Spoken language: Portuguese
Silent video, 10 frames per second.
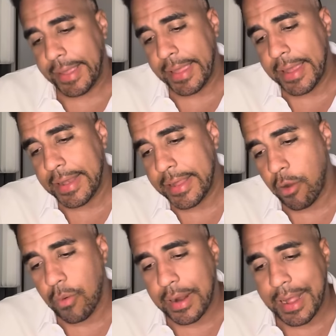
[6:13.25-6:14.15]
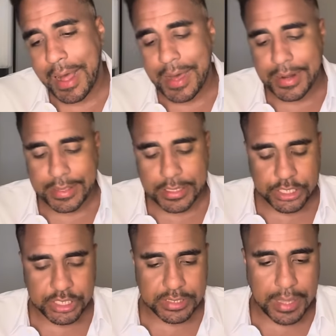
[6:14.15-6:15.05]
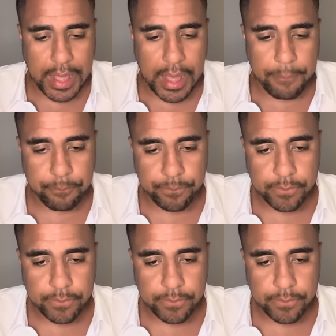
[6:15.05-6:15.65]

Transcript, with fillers: ele é um cara que está